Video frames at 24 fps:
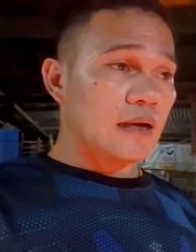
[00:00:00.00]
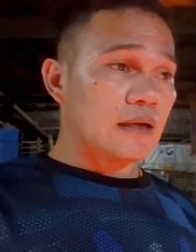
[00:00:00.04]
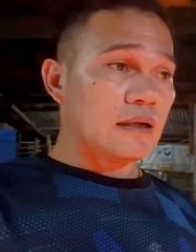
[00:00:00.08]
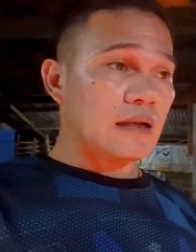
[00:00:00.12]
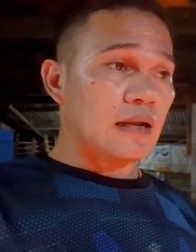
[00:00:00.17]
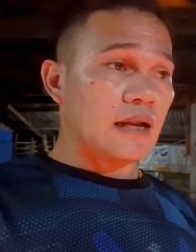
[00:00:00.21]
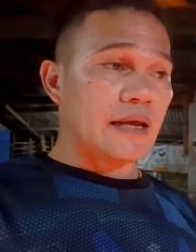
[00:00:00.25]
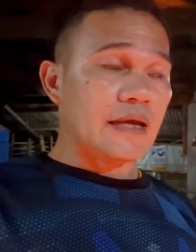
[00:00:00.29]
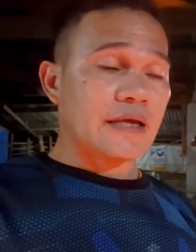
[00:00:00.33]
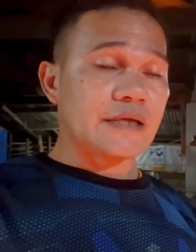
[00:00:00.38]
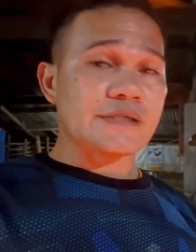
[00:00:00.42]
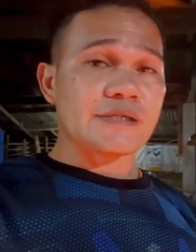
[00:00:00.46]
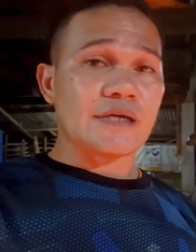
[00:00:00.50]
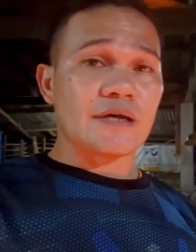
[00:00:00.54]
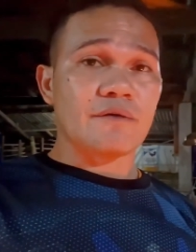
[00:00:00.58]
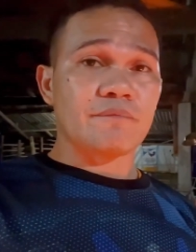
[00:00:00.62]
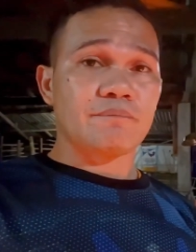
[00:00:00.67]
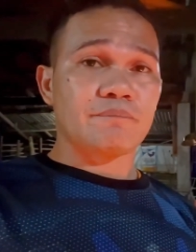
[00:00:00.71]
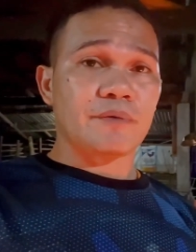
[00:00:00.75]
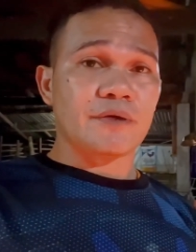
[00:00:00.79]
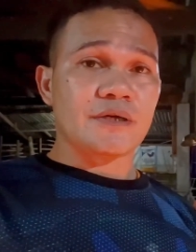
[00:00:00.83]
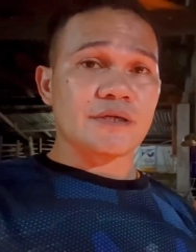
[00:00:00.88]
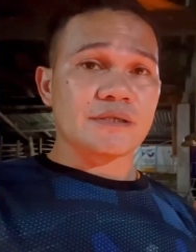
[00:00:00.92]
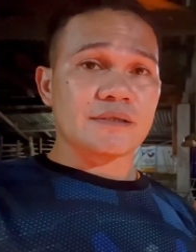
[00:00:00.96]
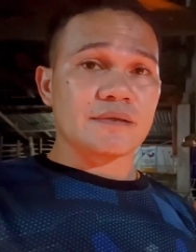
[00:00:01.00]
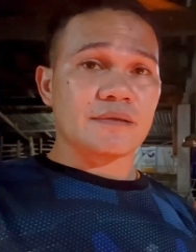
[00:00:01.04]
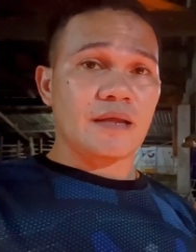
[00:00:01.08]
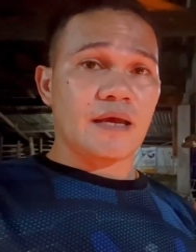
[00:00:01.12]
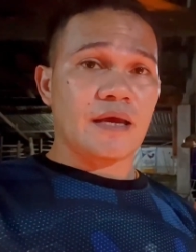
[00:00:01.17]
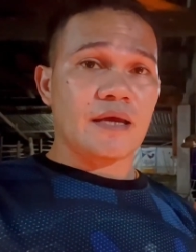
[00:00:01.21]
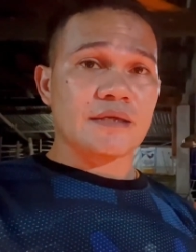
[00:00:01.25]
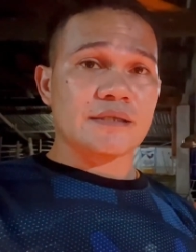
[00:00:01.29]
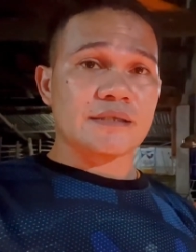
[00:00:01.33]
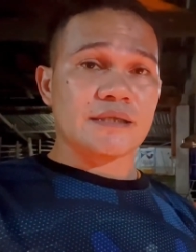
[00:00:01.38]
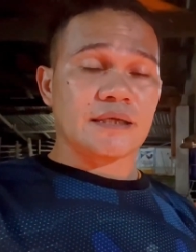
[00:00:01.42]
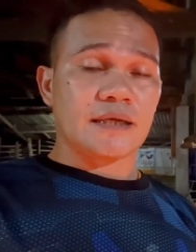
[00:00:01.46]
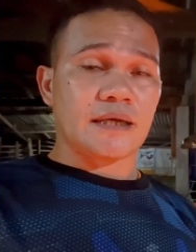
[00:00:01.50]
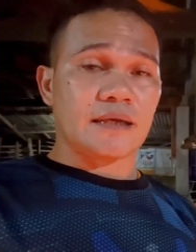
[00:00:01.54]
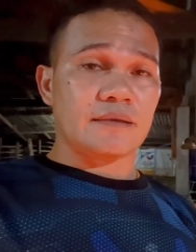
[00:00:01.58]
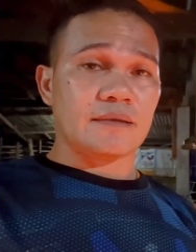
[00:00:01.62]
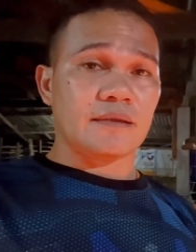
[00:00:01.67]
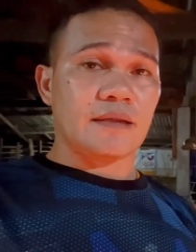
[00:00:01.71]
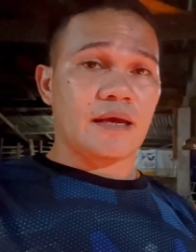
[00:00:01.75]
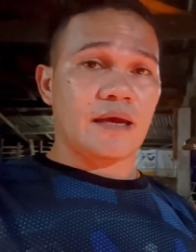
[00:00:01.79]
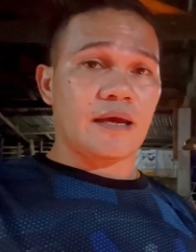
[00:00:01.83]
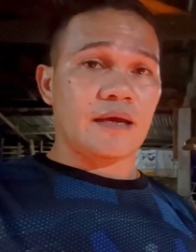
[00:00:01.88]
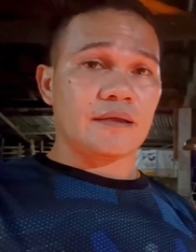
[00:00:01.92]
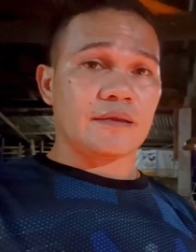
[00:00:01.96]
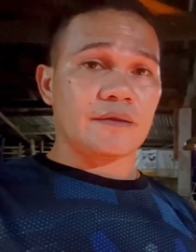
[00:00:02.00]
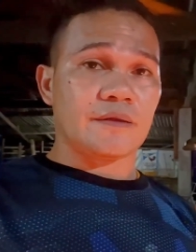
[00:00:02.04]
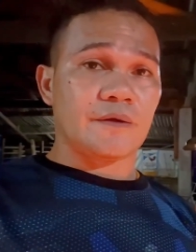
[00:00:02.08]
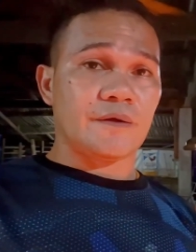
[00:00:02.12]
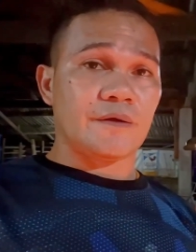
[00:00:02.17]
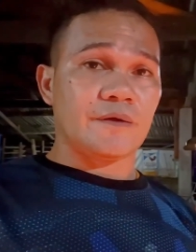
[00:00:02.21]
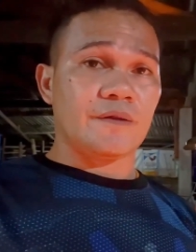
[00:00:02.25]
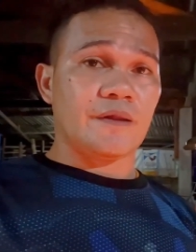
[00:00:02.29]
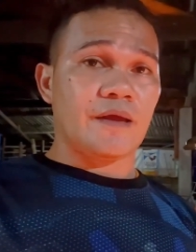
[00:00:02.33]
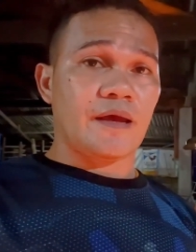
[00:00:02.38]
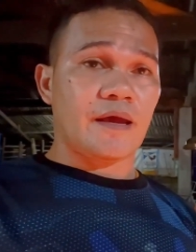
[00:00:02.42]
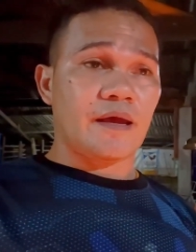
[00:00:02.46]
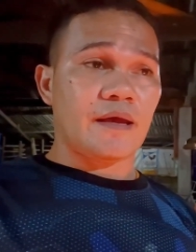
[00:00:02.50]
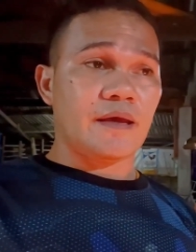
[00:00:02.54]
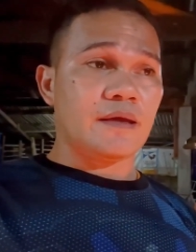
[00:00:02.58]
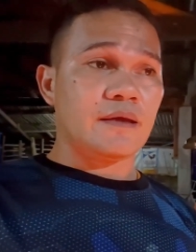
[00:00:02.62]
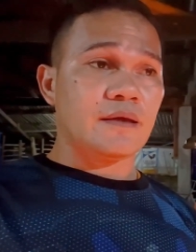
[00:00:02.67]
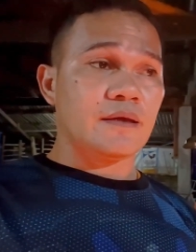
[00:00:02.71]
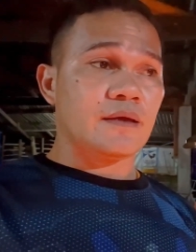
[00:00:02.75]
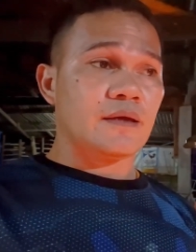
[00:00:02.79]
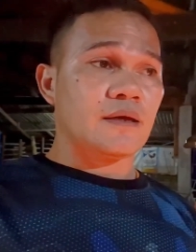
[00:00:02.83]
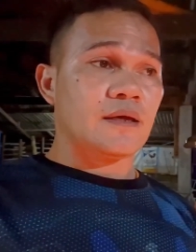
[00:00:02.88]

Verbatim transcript: unlike sa first day second day third day